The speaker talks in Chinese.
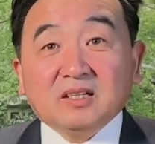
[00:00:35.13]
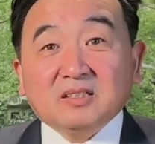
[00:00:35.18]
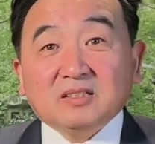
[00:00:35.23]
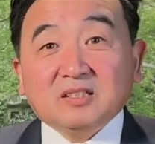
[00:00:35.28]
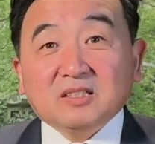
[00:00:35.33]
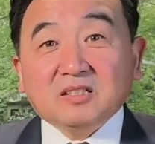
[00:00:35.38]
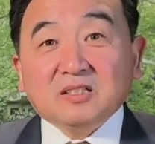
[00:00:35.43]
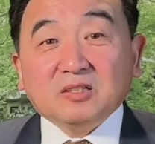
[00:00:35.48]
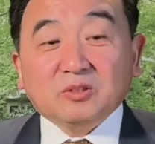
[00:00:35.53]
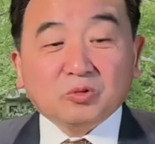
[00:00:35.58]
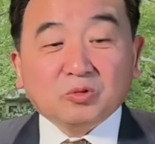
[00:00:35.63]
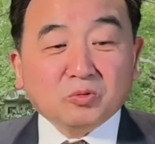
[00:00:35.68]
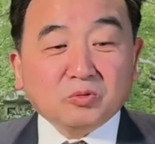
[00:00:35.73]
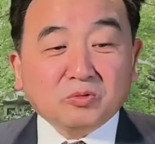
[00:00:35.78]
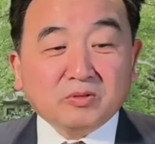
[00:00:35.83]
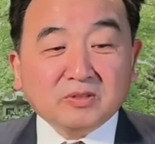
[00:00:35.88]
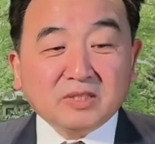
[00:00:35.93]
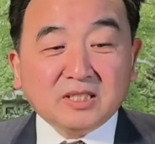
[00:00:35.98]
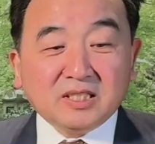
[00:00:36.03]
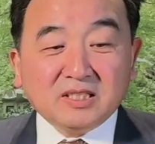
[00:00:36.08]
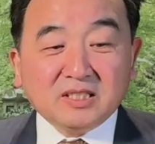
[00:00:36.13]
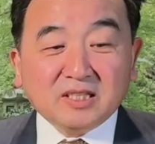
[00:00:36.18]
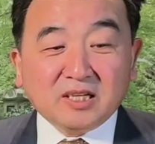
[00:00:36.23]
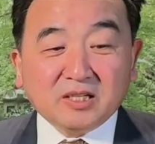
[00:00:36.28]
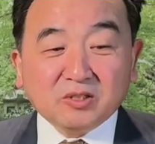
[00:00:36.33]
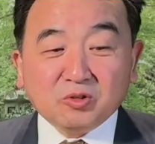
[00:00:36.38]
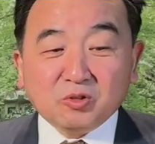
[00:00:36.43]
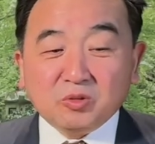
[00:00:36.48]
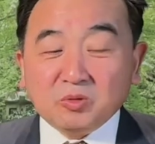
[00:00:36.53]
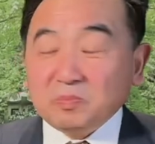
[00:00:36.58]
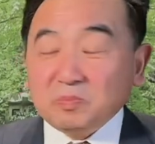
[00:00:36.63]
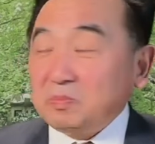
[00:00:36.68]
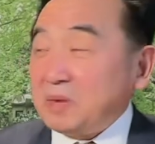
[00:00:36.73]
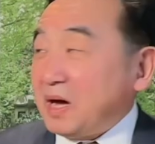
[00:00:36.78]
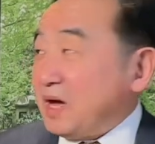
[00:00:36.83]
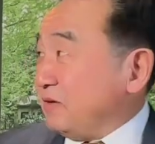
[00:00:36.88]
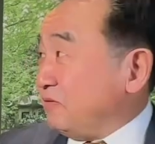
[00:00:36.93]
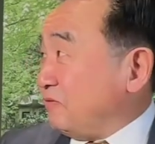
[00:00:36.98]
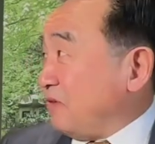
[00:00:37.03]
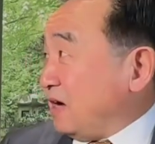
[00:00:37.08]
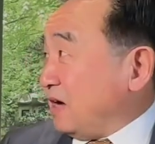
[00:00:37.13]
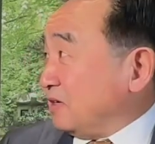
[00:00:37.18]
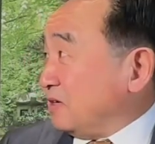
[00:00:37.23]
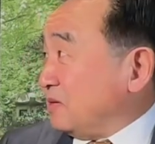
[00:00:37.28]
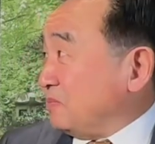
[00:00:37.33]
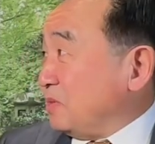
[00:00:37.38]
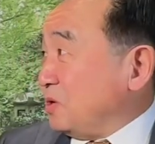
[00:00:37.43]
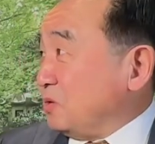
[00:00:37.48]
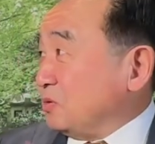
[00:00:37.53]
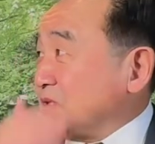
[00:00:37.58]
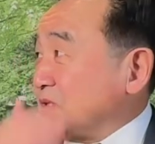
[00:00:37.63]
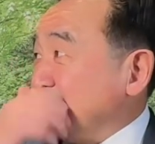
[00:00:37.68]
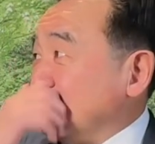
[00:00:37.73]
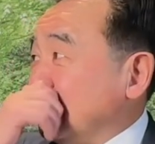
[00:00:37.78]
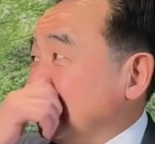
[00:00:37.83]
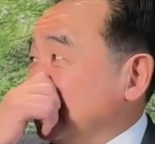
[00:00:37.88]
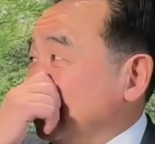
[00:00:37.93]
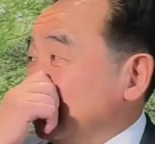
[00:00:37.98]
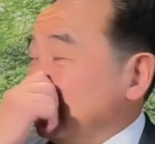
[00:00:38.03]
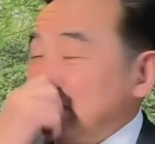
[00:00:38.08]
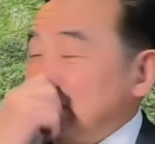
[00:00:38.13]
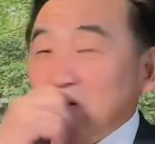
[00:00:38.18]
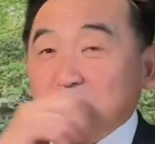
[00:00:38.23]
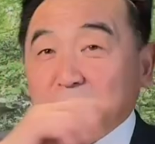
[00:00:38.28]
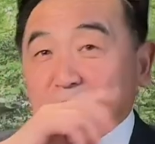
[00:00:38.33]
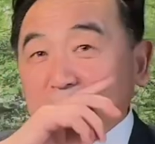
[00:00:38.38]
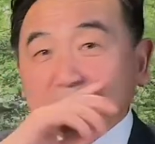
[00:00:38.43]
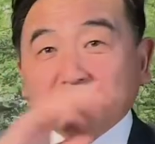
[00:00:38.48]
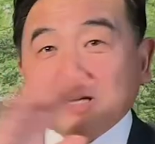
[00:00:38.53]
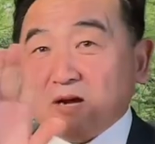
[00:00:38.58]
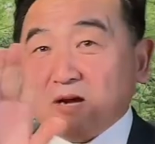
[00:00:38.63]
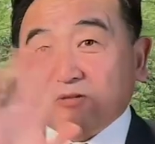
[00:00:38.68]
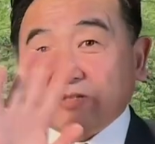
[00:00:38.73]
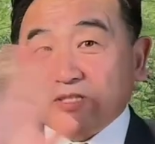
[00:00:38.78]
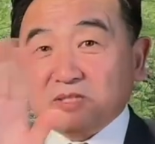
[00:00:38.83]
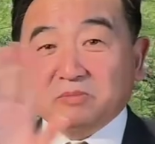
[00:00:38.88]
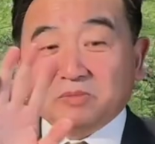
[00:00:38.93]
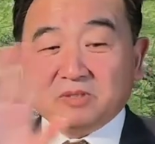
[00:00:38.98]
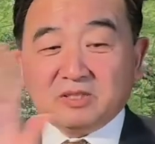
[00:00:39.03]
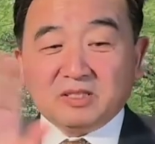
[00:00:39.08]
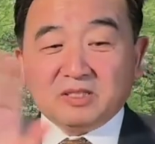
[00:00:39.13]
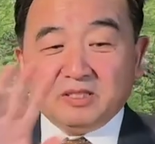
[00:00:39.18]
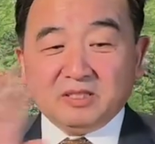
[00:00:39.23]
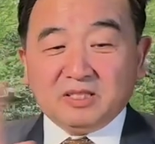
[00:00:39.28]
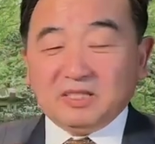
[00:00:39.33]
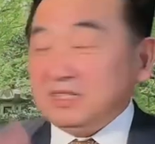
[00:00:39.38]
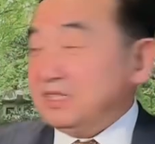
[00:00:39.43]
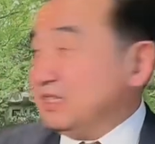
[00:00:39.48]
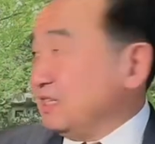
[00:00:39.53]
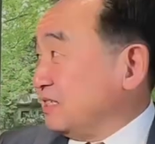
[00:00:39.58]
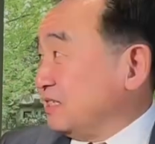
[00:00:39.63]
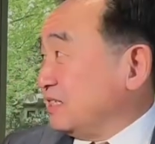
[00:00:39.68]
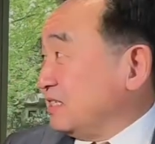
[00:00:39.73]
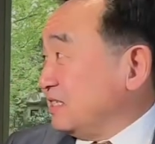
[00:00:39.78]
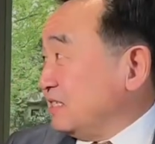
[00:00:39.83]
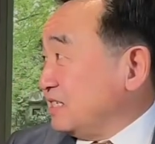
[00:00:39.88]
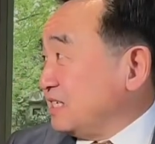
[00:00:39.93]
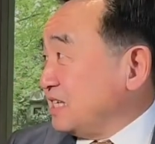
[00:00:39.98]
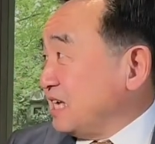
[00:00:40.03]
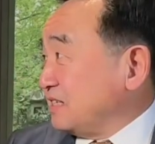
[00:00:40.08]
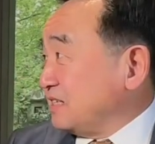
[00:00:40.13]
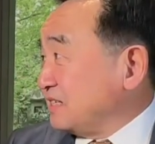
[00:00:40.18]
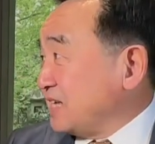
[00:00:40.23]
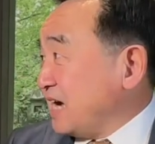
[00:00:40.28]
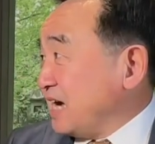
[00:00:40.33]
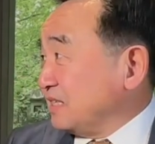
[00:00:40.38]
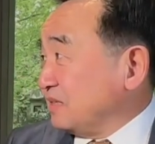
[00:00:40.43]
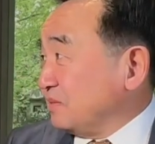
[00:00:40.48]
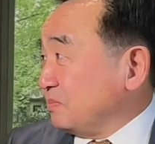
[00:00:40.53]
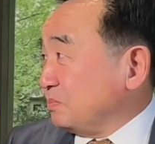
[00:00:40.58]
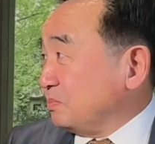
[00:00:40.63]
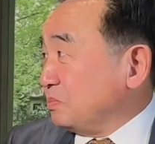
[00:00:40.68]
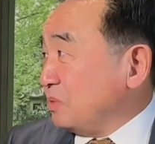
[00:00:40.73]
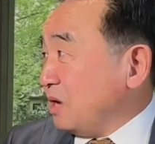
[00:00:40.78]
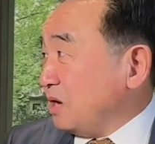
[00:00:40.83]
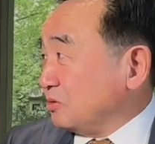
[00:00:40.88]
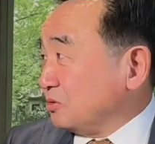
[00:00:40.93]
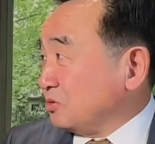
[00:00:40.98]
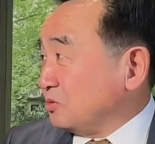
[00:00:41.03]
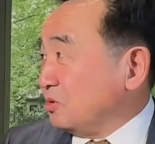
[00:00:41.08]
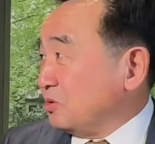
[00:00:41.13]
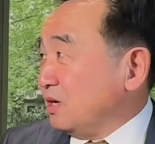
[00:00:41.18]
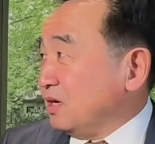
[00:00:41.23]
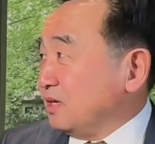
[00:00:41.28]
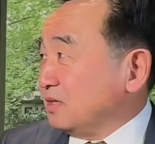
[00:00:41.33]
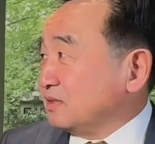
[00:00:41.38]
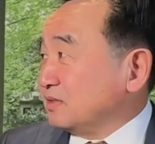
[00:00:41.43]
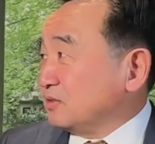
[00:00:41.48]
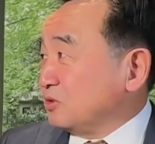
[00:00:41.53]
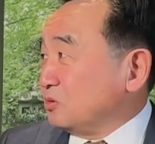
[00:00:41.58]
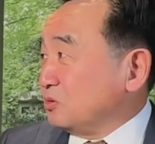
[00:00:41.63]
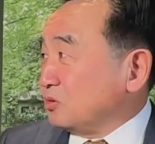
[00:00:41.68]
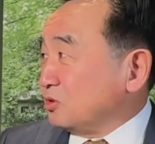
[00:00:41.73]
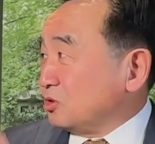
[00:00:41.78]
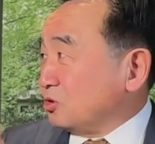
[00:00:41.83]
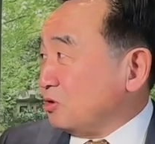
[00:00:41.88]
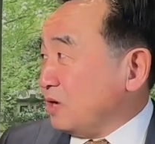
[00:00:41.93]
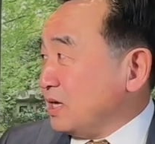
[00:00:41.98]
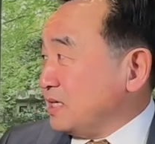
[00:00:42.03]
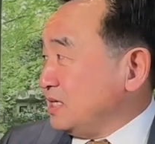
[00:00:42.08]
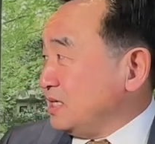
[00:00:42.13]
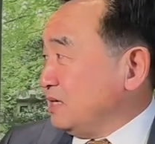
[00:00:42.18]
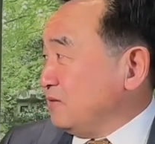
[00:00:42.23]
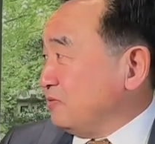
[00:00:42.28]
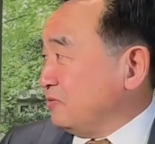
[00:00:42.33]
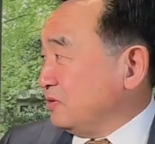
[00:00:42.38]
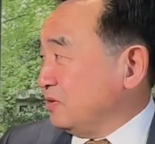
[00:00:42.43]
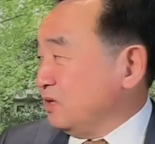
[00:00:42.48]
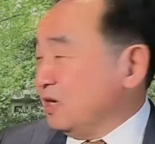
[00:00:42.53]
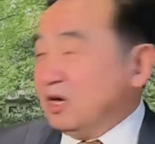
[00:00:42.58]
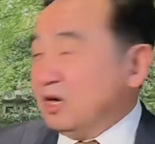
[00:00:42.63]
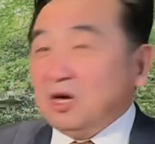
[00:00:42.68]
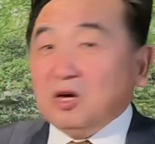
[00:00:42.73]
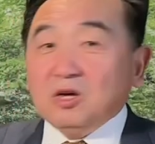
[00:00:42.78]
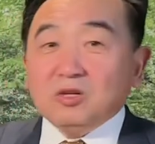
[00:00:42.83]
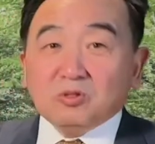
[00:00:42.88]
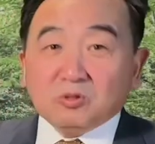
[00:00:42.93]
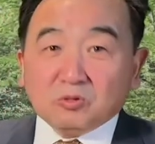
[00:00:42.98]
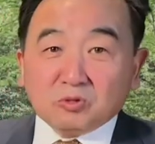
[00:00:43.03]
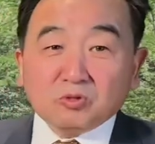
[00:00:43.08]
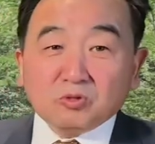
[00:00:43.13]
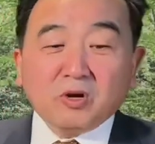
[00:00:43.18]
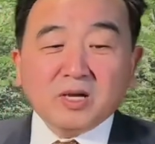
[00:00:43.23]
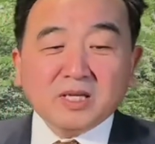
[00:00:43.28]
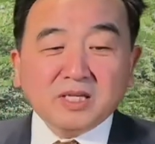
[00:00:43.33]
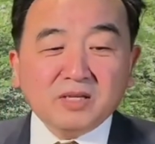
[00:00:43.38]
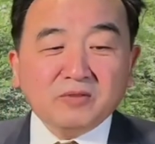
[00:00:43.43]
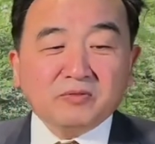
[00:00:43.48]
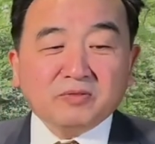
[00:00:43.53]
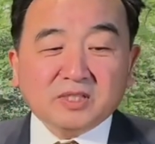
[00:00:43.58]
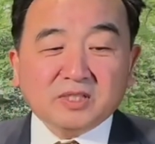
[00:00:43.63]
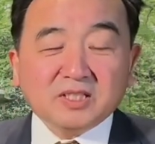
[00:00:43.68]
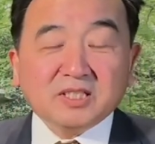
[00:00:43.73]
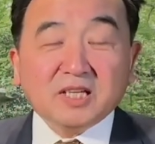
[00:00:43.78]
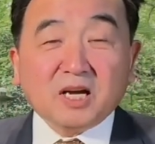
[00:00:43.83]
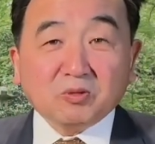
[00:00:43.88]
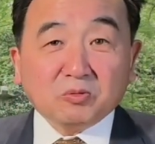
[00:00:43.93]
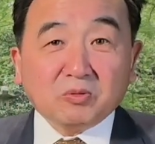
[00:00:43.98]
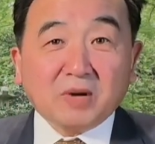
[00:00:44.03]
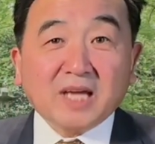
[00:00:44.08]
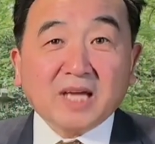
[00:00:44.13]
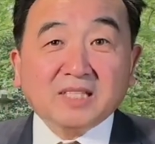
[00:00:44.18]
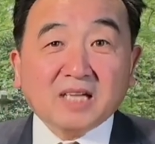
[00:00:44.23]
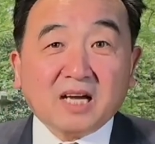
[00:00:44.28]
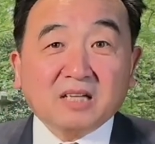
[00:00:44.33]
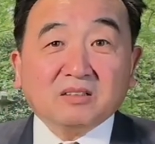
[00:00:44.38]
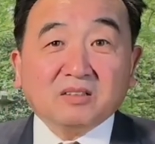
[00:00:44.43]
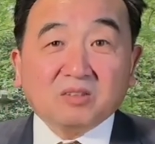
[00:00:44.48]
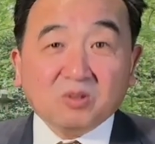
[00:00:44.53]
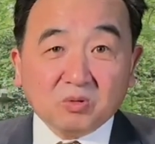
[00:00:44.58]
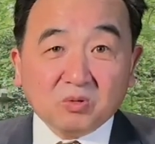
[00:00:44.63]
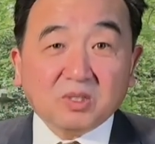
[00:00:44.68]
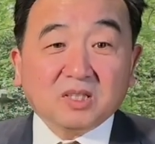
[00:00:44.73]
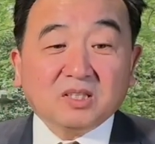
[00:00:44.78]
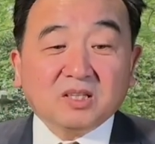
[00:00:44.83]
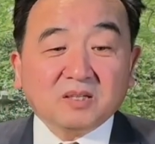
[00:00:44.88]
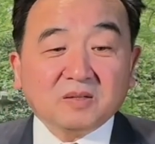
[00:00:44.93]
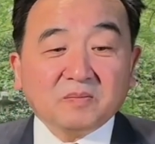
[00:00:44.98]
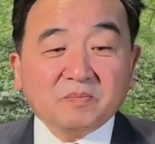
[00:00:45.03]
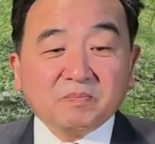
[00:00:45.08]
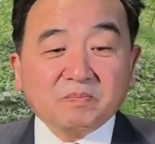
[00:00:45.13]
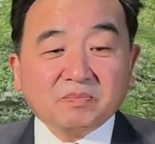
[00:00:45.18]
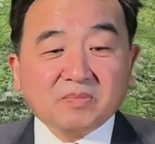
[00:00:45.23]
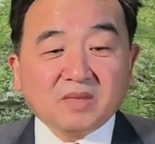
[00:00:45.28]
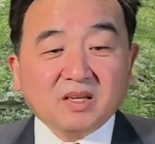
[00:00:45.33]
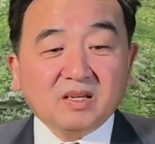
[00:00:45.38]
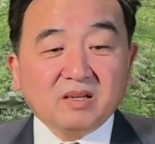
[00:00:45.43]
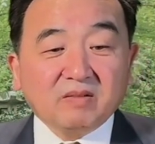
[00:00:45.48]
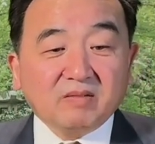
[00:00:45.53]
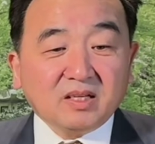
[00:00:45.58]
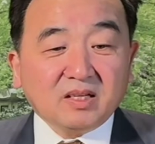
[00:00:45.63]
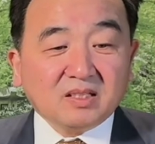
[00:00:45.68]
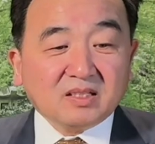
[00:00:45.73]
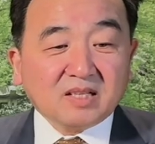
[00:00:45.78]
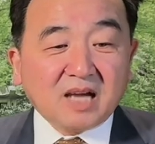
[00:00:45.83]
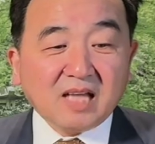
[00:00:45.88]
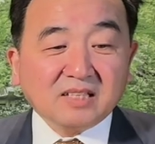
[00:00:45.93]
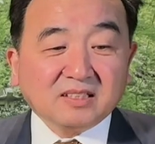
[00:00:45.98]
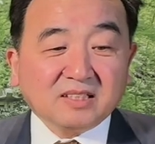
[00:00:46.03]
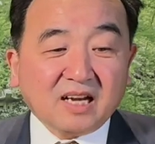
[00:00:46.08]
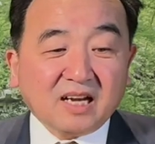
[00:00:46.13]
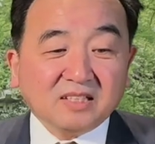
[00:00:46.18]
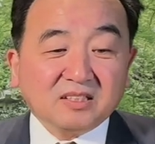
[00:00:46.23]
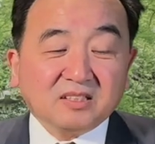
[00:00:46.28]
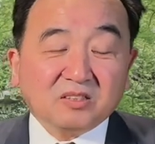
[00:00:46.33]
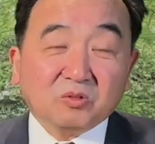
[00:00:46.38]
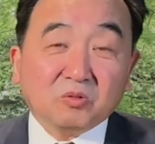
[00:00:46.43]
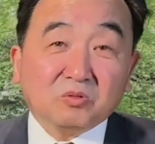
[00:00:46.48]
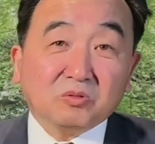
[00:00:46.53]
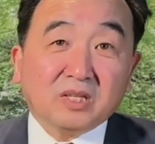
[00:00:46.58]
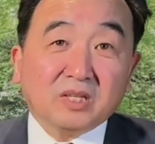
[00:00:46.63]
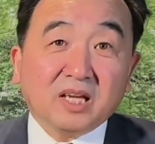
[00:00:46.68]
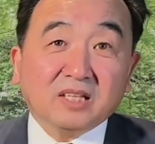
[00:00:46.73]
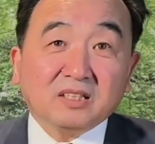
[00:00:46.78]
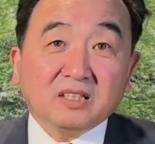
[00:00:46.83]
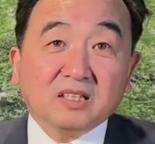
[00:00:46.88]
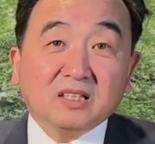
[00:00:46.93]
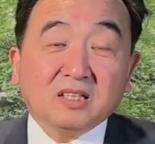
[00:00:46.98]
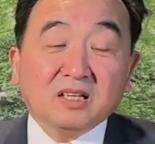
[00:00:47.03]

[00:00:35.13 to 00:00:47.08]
这是朱镕基呢去拜访了某个人，我不知道是不是一定是现在的，不好说。从穿衣服，从穿衣服的角度来讲，有可能。因为看起来是冬天的，